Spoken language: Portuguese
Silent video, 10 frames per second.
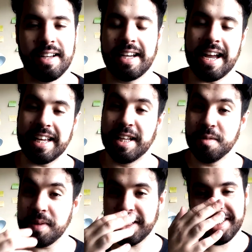cara, aquilo
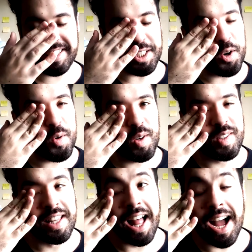me encheu o
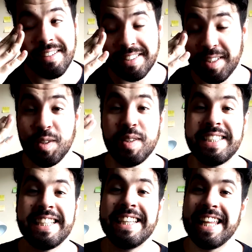olho d'água, assim, no
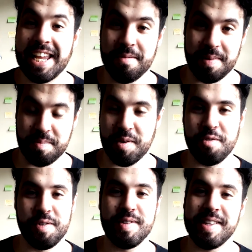cinema, porque eu
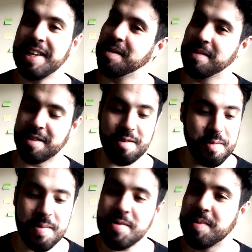fui no cinema, tava eu e
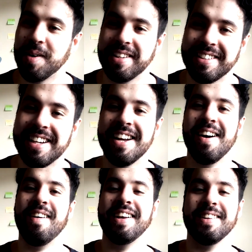meus brothers
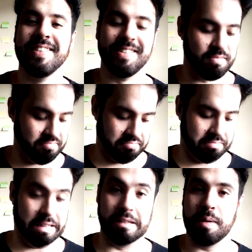olhando.
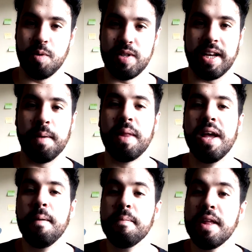Hum, deu uma mãozada aqui.
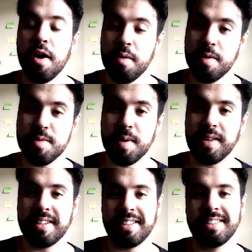Eu e meus
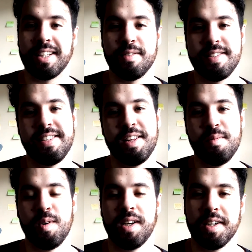brothers, a gente tava no
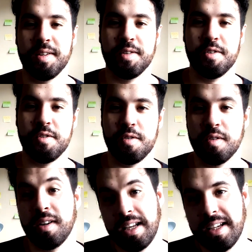cinema olhando
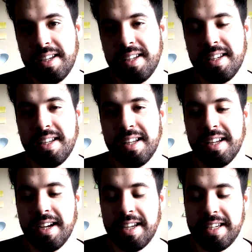o clique.
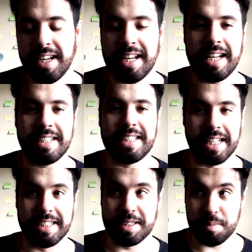E aquela
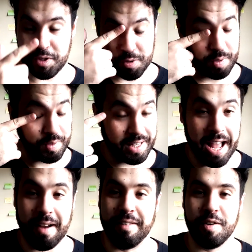cena assim me encheu o olho
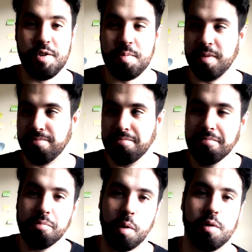d'água e eu tipo,
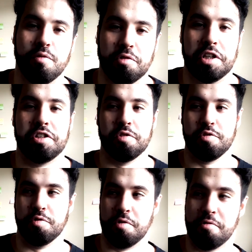não vou deixar os
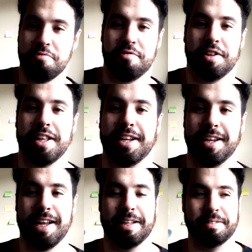loucos ver, tá
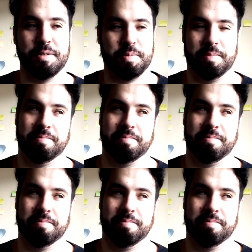ligado? Tipo,